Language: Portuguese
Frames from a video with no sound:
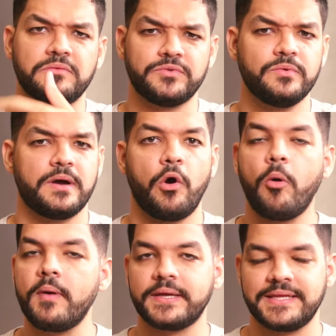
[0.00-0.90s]
de uma
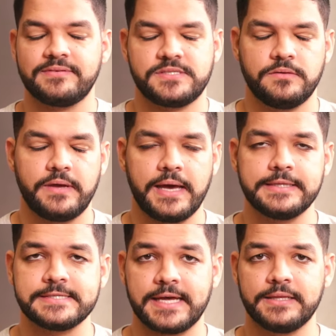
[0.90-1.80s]
obra que estava sendo
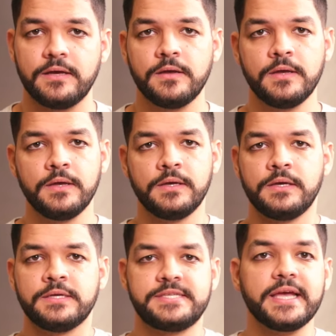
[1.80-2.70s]
realizada.
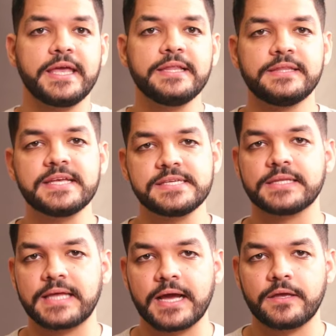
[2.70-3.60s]
Sei que desse
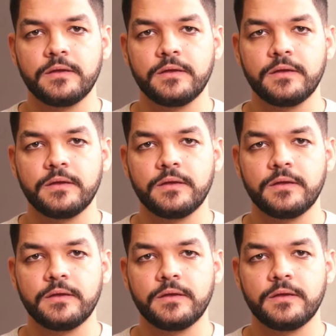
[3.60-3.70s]
ataque,